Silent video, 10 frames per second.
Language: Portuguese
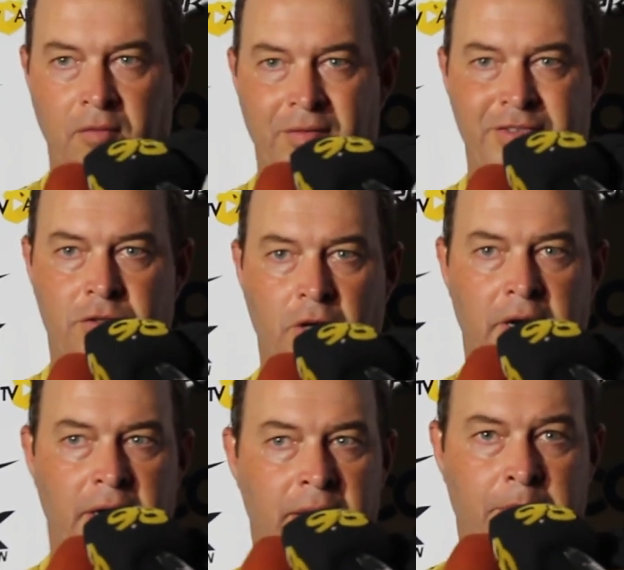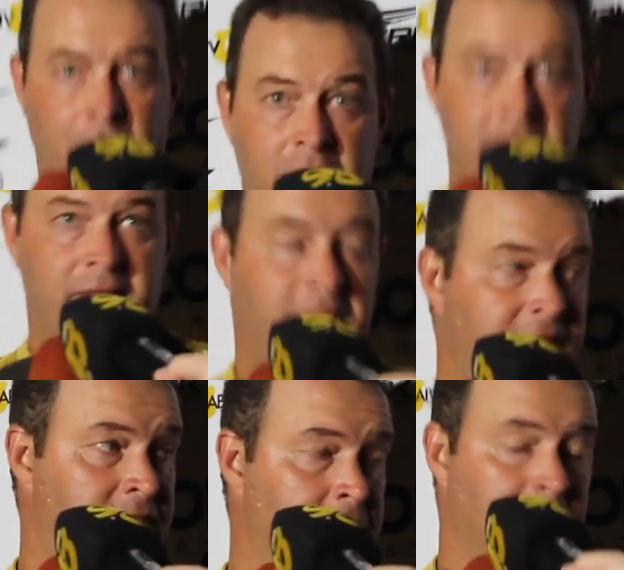uma vitória
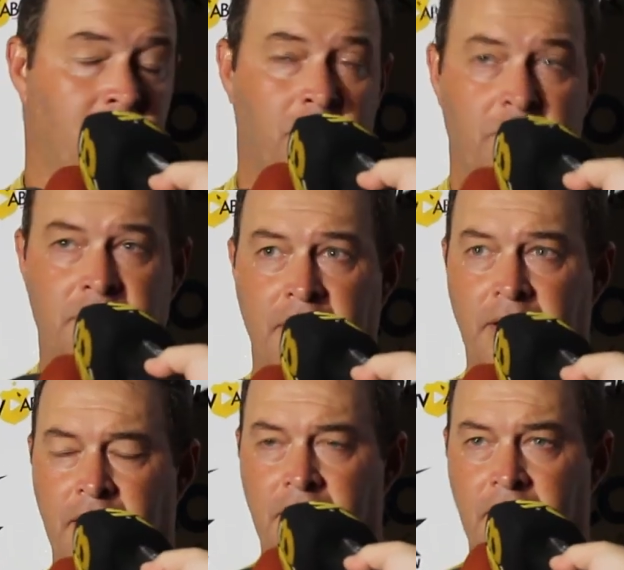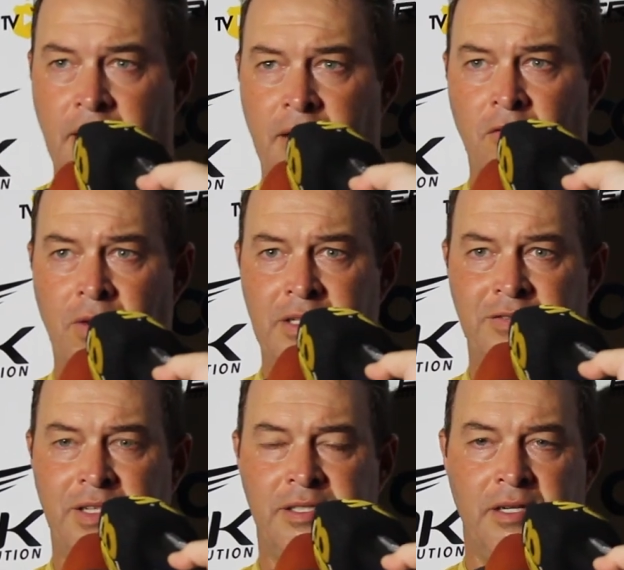importantíssima contra um
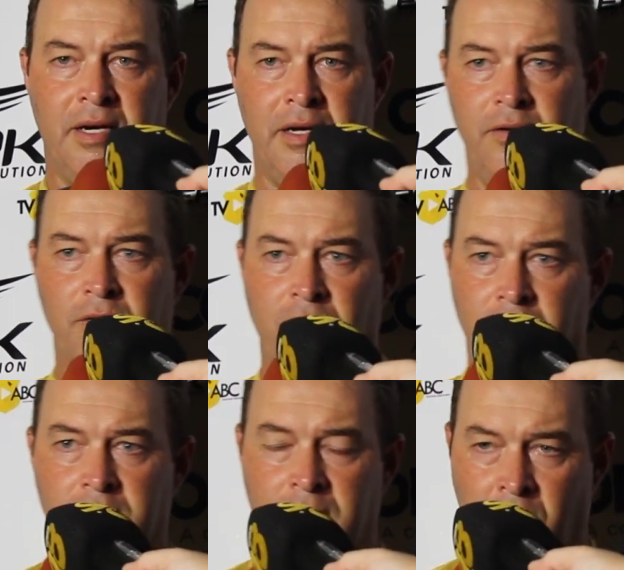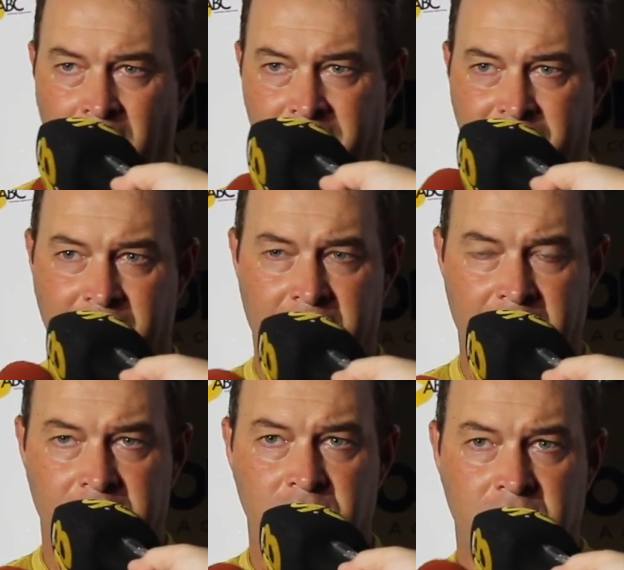adversário
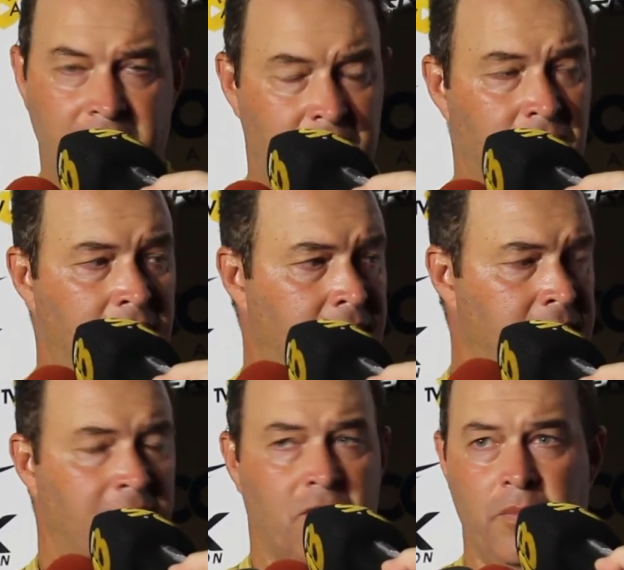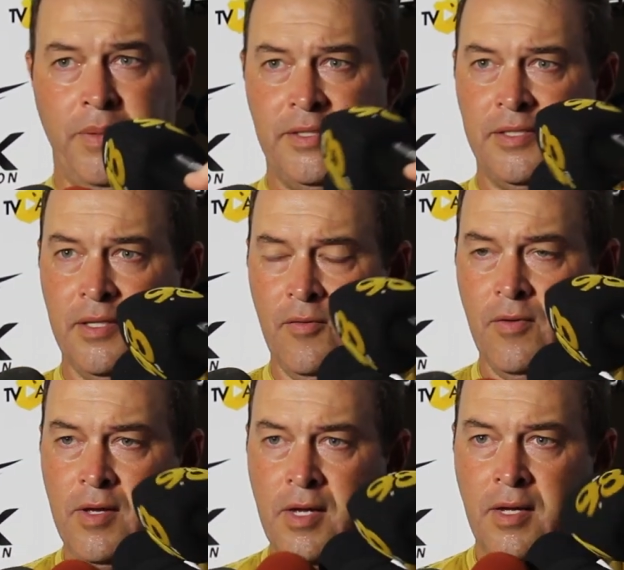qualificado dentro da, da
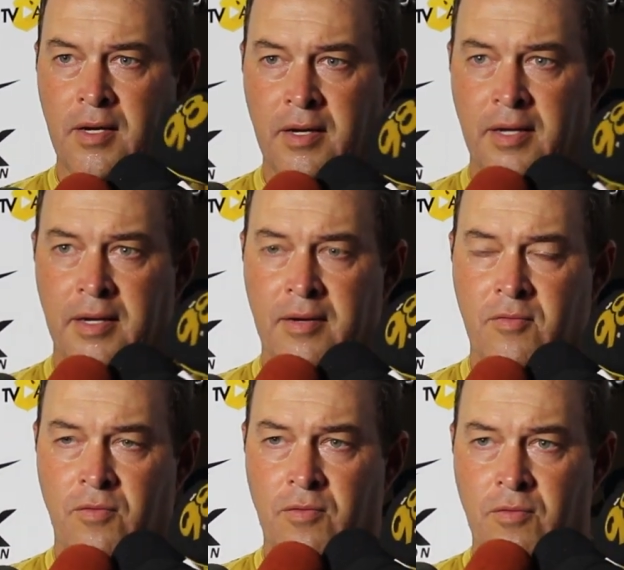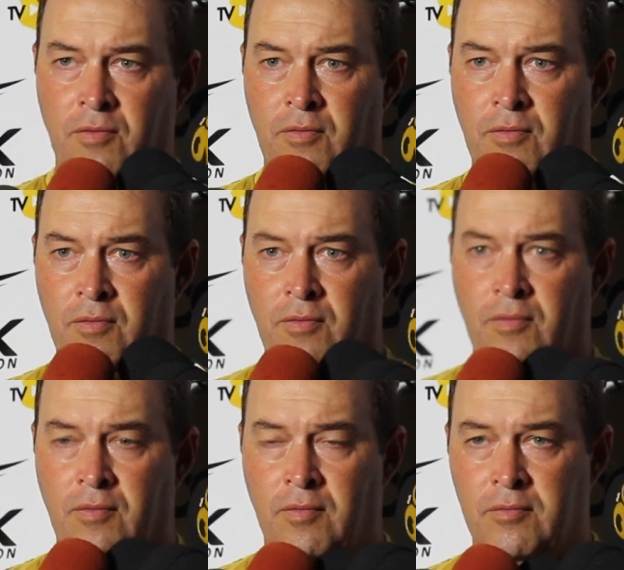competição. Né, com,
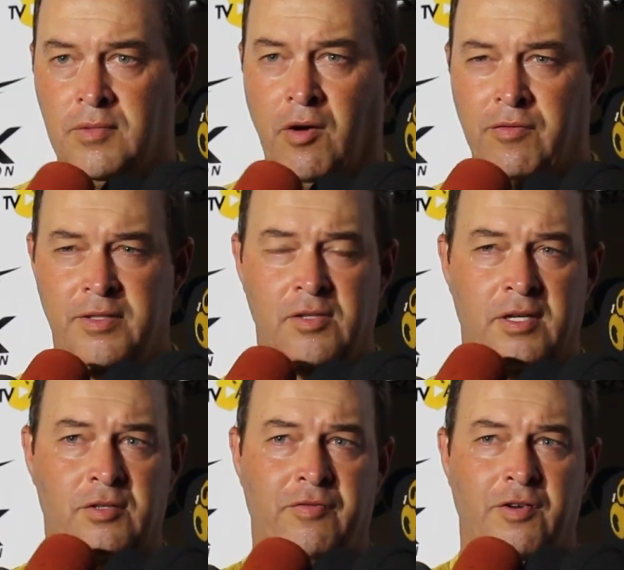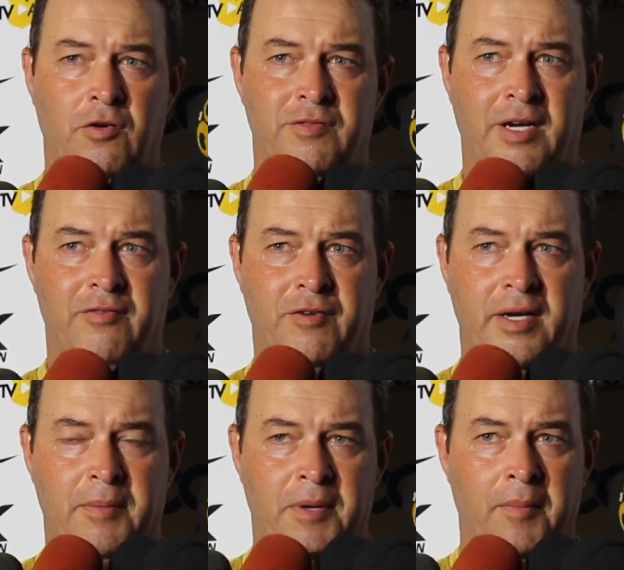com, talvez eu acho que o Ferroviário foi
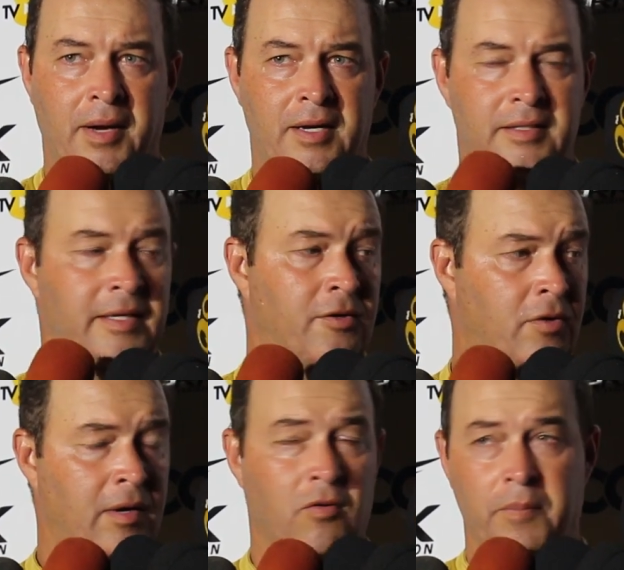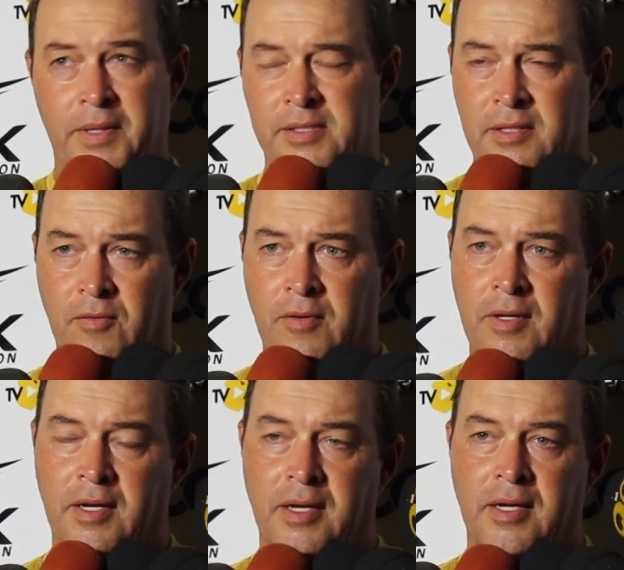a equipe que mais liderou a competição.
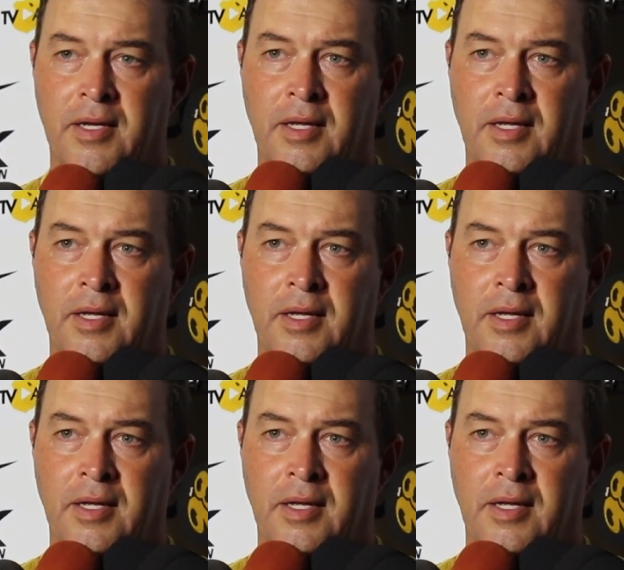Né?